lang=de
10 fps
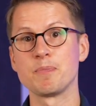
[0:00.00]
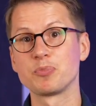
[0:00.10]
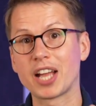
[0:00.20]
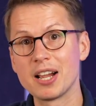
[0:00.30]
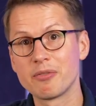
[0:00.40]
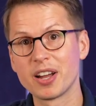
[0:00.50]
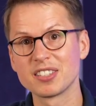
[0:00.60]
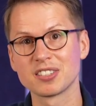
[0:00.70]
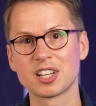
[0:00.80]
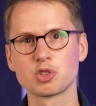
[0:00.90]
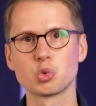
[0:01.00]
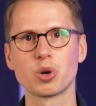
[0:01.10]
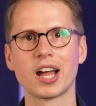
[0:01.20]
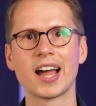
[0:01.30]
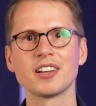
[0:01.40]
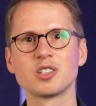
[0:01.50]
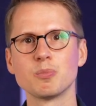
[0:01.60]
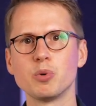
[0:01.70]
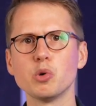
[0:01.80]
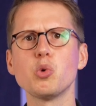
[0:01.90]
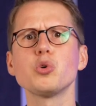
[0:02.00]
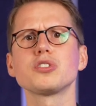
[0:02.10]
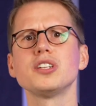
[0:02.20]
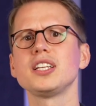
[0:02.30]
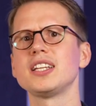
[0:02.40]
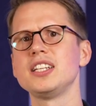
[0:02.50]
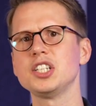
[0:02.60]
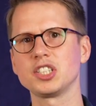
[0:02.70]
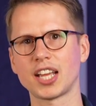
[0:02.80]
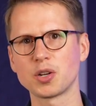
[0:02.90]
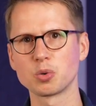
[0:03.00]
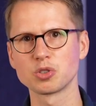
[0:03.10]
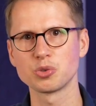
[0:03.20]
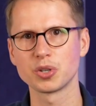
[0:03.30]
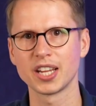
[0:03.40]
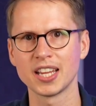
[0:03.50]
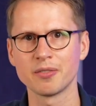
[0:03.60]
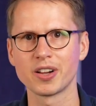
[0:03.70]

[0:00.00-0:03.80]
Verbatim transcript: teilweise dazu raten, bloß nicht in die Streckung zu gehen,